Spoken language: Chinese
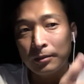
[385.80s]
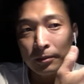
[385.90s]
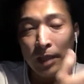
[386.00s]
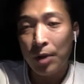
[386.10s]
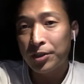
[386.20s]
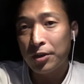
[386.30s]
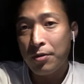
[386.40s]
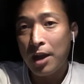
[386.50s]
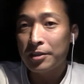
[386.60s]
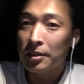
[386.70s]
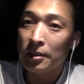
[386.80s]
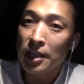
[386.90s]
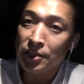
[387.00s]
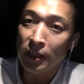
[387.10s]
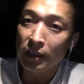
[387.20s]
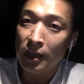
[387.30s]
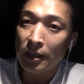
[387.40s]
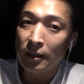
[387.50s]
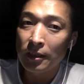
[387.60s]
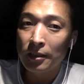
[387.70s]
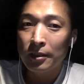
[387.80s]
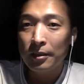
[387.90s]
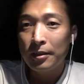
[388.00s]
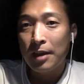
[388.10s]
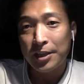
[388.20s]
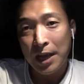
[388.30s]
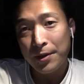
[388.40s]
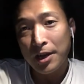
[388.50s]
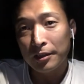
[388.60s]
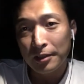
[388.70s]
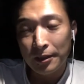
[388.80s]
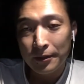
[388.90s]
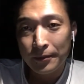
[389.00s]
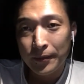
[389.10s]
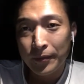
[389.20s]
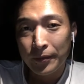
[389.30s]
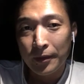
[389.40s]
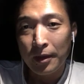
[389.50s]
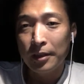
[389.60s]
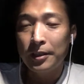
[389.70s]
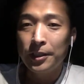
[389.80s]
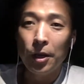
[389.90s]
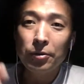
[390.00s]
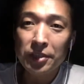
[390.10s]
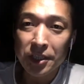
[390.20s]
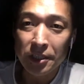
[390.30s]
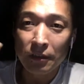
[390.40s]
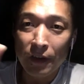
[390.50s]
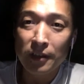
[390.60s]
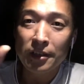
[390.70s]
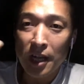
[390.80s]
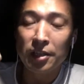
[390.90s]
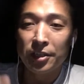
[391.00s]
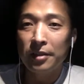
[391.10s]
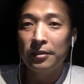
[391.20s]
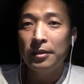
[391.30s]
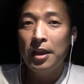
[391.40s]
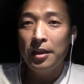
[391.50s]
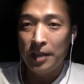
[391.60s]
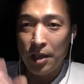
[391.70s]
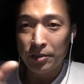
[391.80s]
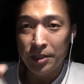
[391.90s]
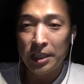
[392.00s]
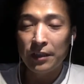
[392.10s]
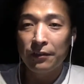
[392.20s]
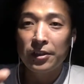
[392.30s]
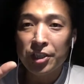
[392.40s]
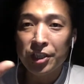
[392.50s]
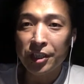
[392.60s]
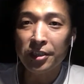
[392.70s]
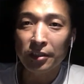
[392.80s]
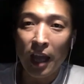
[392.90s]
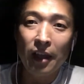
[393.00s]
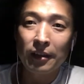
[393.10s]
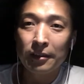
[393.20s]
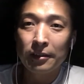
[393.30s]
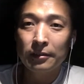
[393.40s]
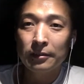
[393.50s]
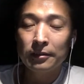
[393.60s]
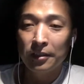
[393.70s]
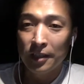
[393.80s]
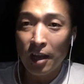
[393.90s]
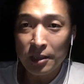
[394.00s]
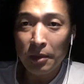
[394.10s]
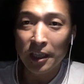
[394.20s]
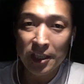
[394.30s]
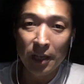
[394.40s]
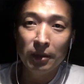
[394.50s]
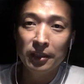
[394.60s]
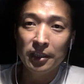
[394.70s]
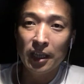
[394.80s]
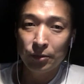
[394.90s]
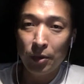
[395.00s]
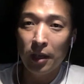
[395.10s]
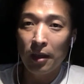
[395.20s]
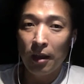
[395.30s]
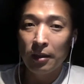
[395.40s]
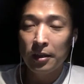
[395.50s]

他说这个话是认真的呢，还是开玩笑的呢？啊，有几分认真，也有几分试探。你要这么理解问题才对啊。